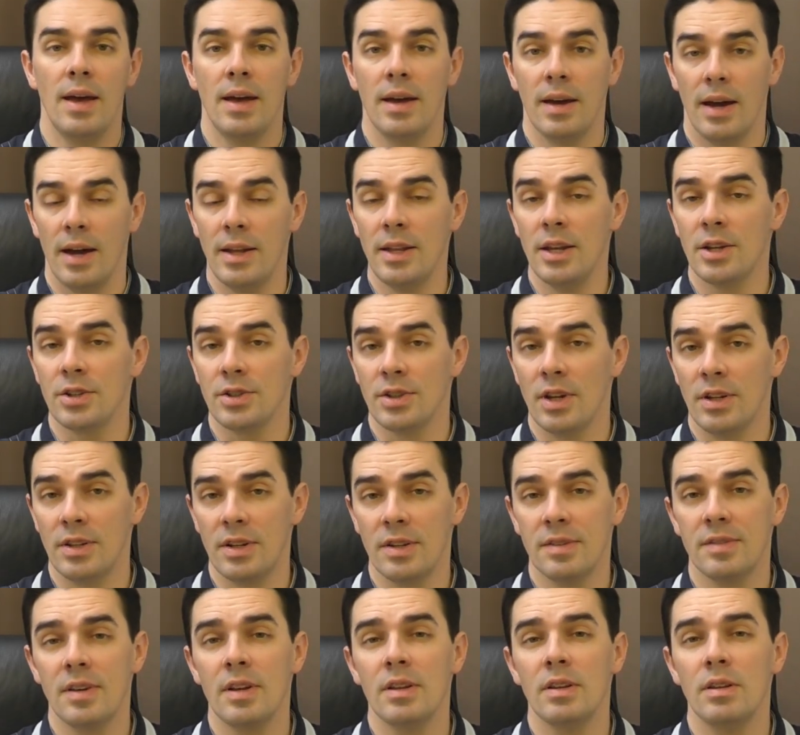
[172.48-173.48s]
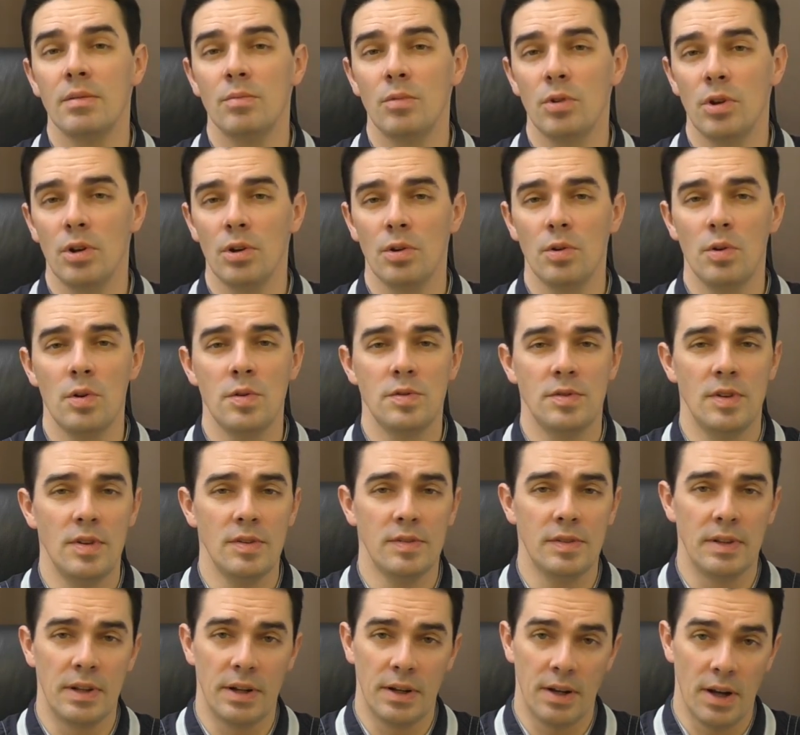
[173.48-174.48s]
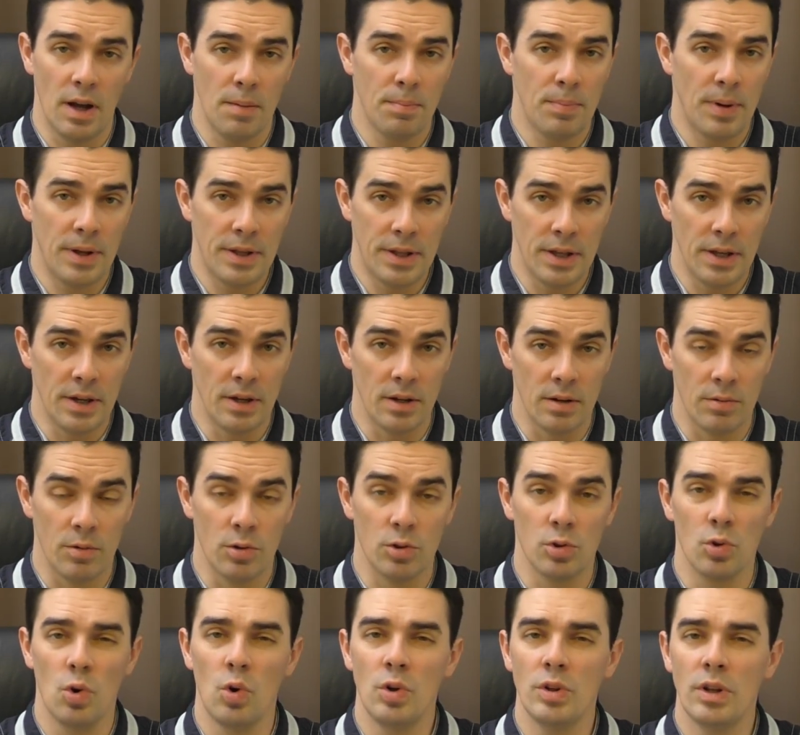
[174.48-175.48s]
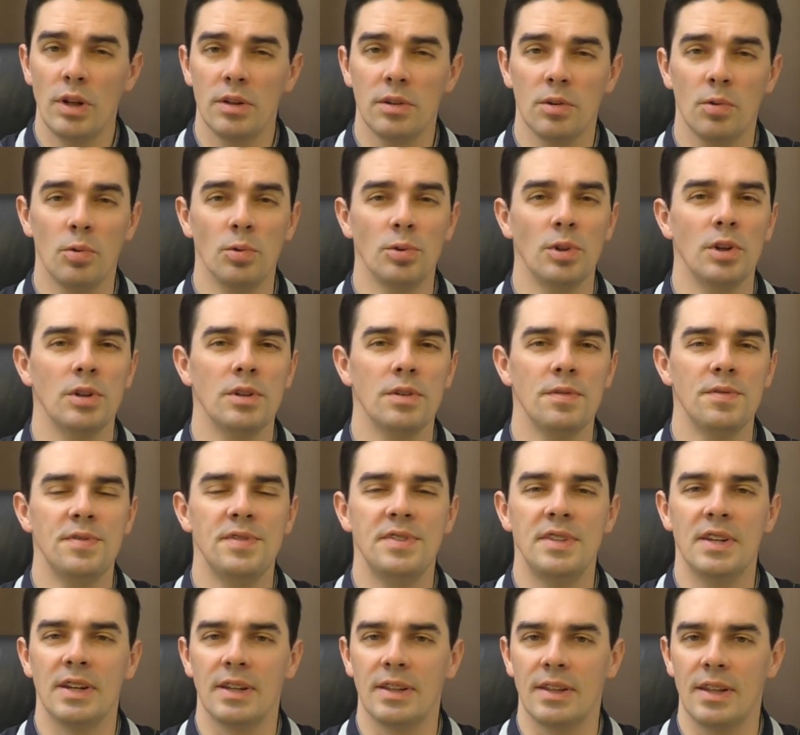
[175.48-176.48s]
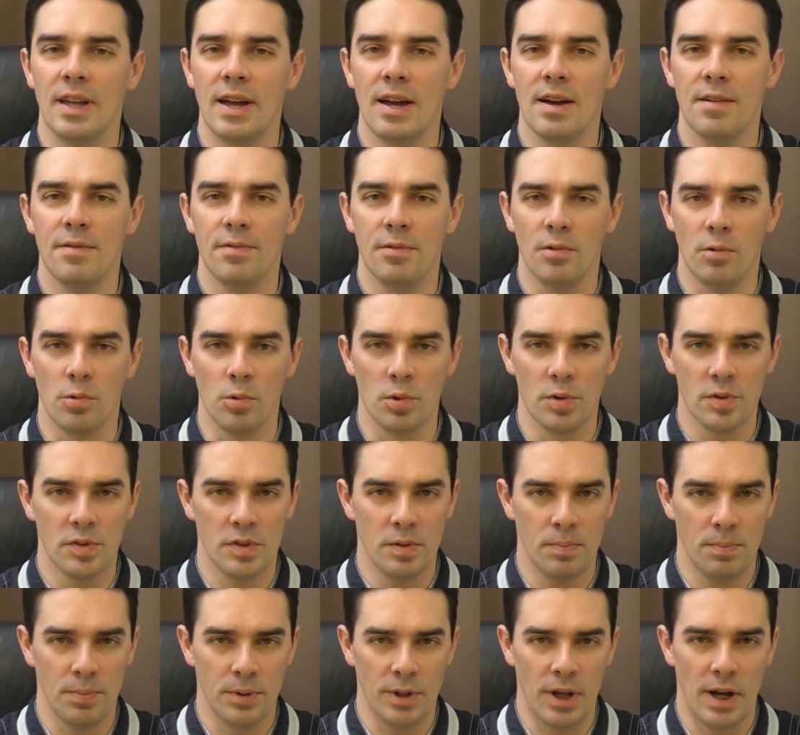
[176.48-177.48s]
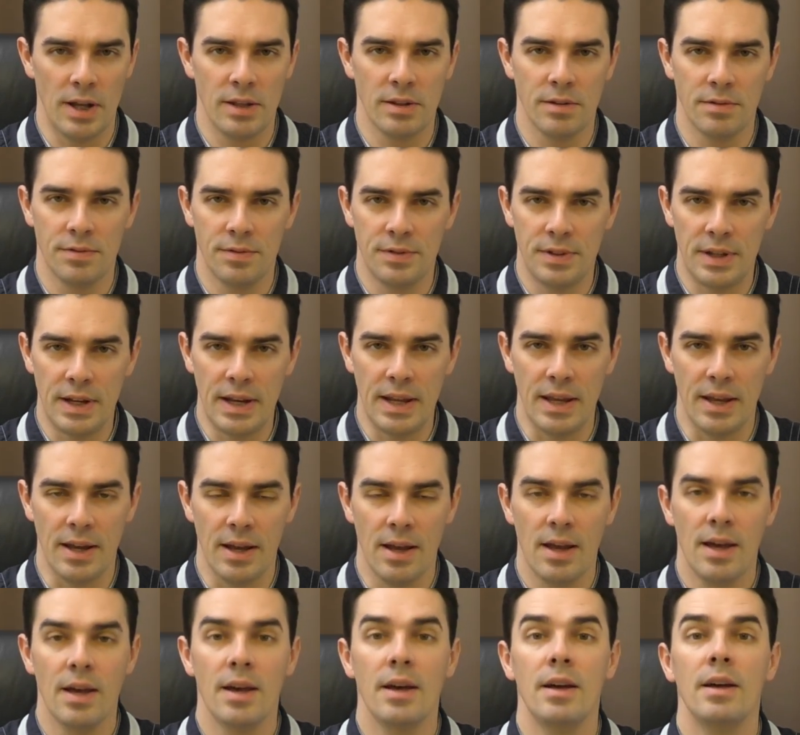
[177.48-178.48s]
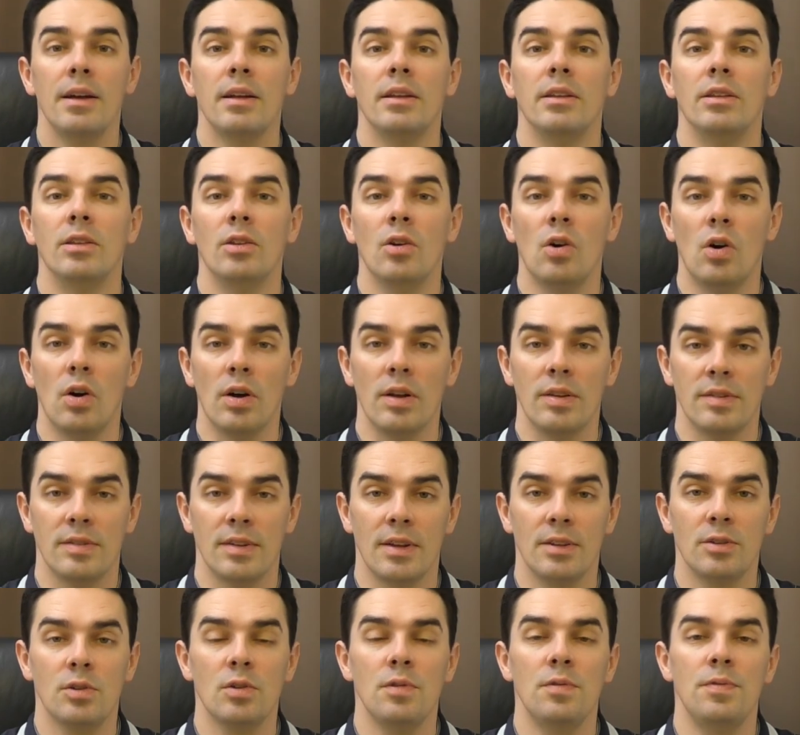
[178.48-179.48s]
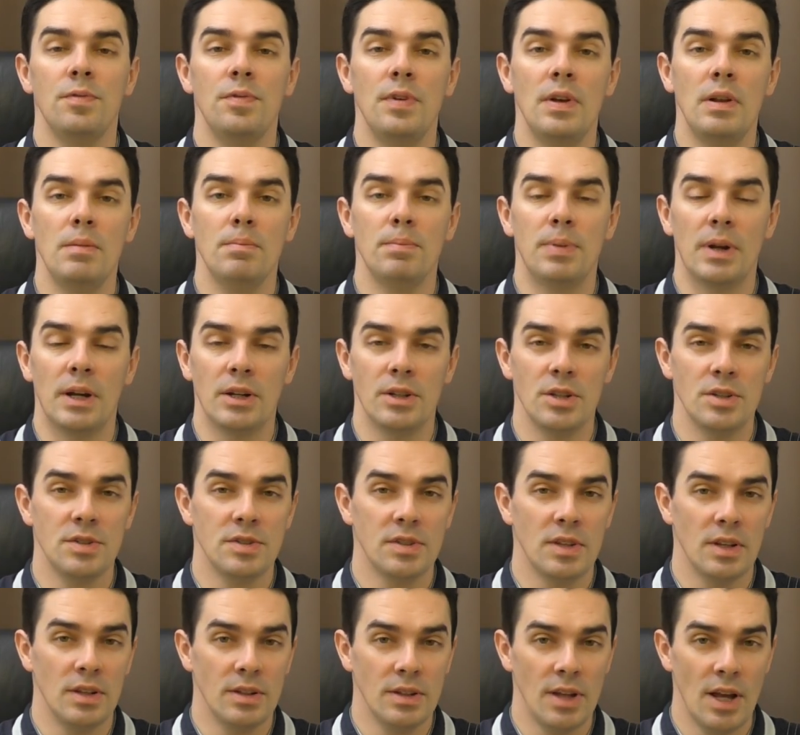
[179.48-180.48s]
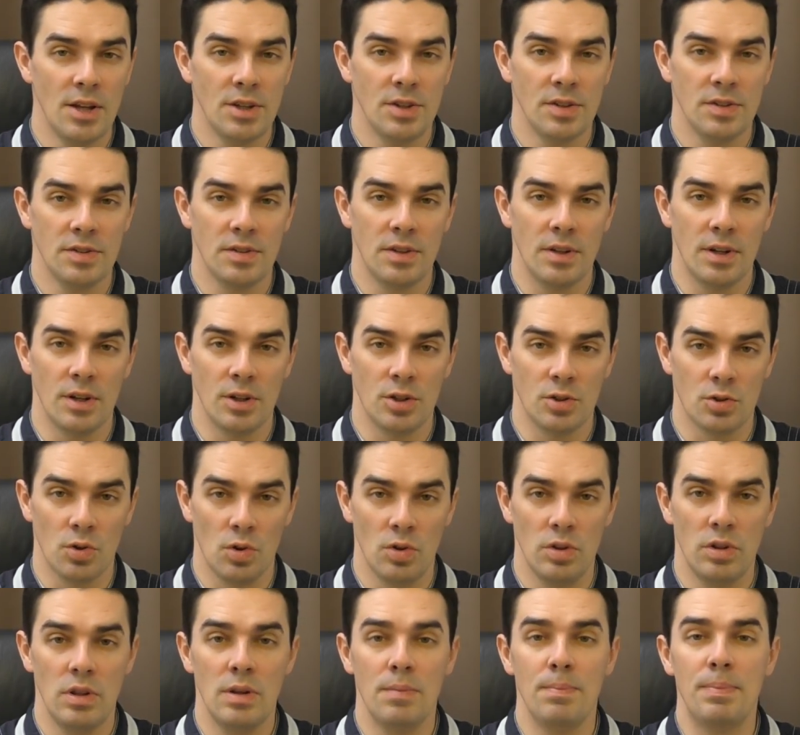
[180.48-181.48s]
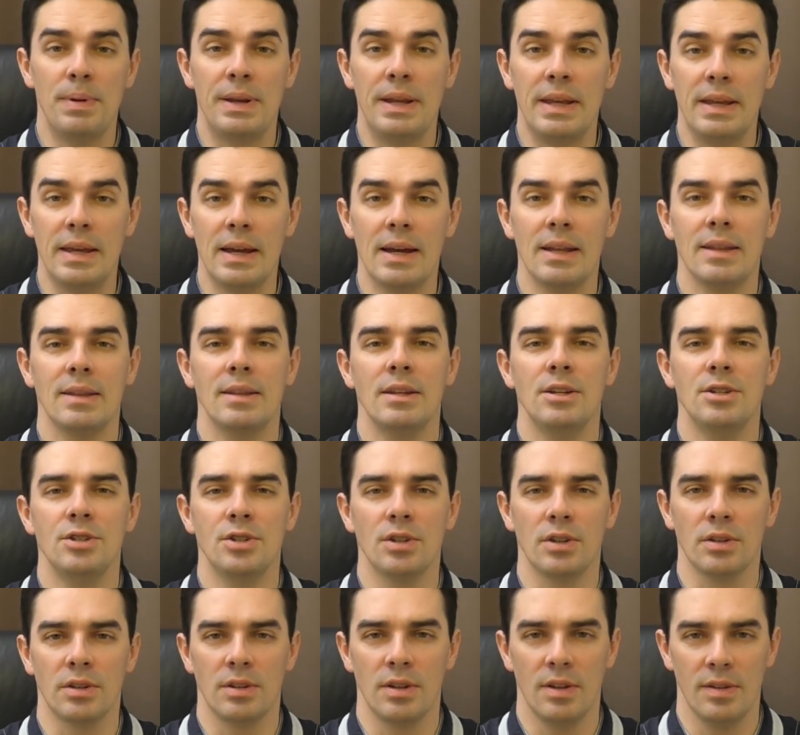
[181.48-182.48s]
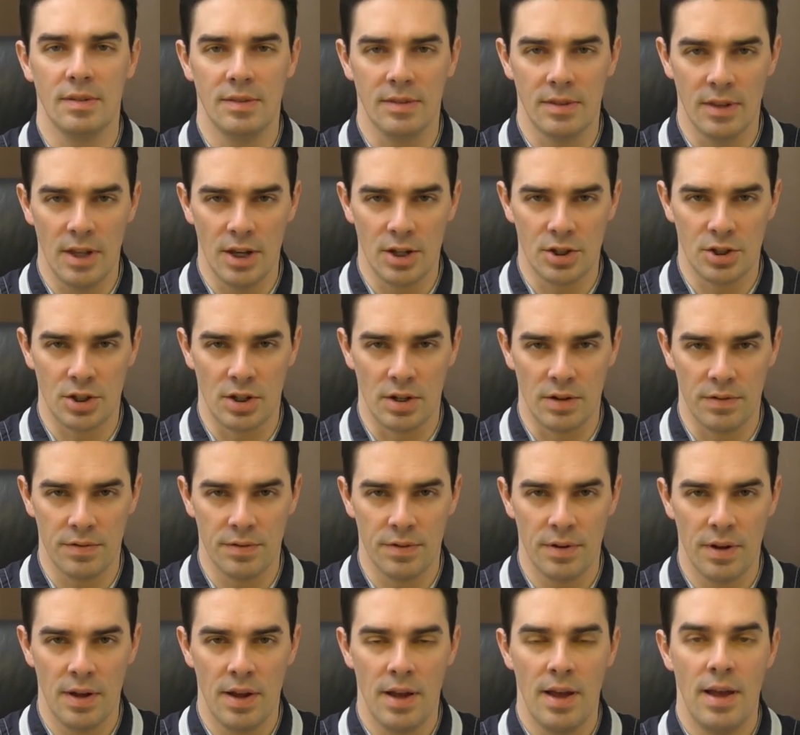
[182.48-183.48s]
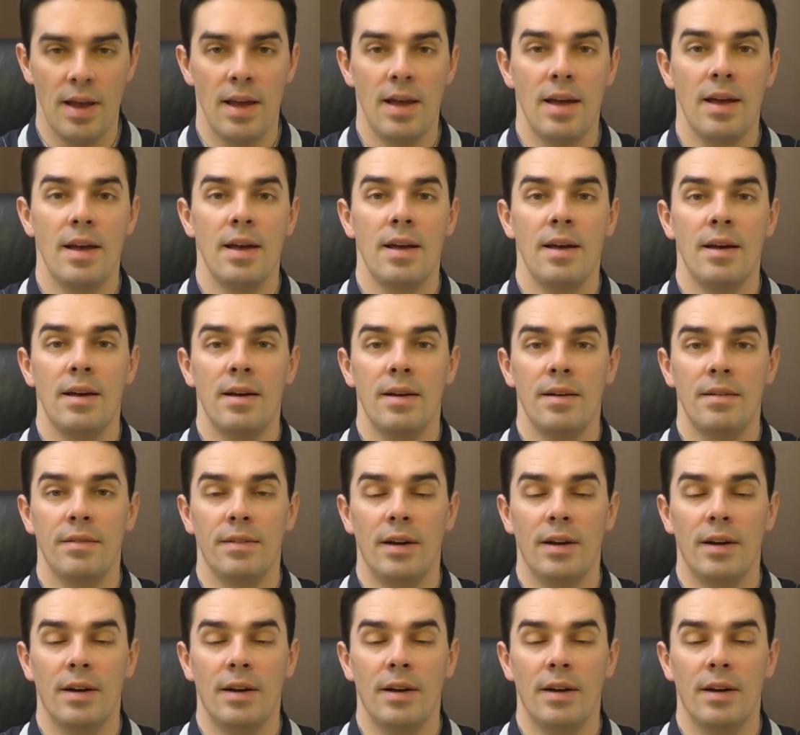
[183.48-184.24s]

Конечно, отрицательному герою здесь слегка подыгрывают. Он откуда-то всегда в курсе планов 3. Но зато фильм практически начисто решен неприятные черты слэшеров, в